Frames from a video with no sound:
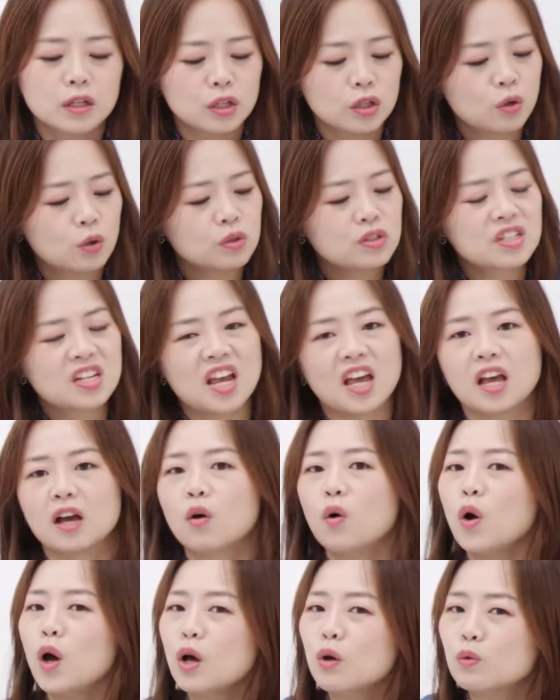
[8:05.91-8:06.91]
이거
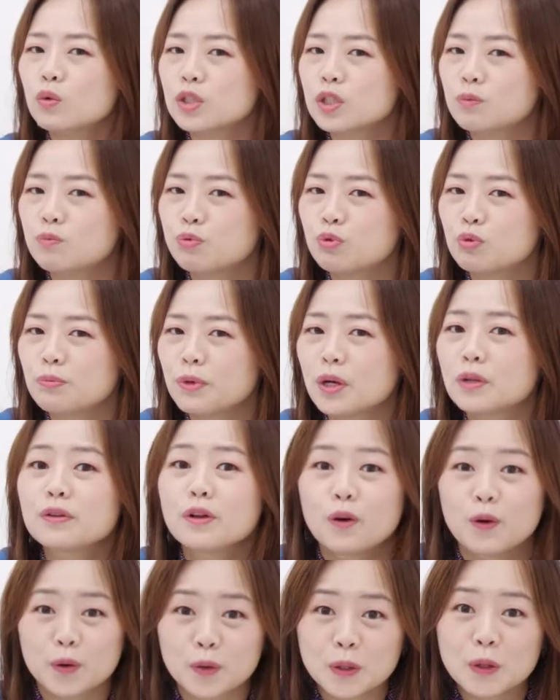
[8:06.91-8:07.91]
제거하고
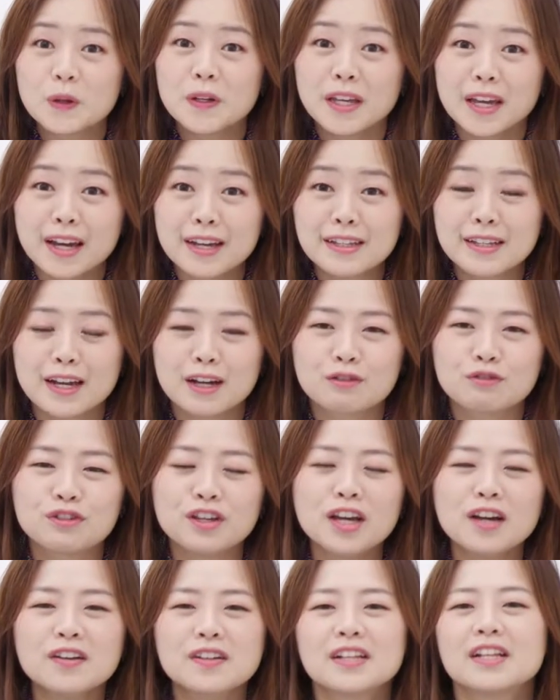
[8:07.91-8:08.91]
싶으면 어떻게 하냐고요?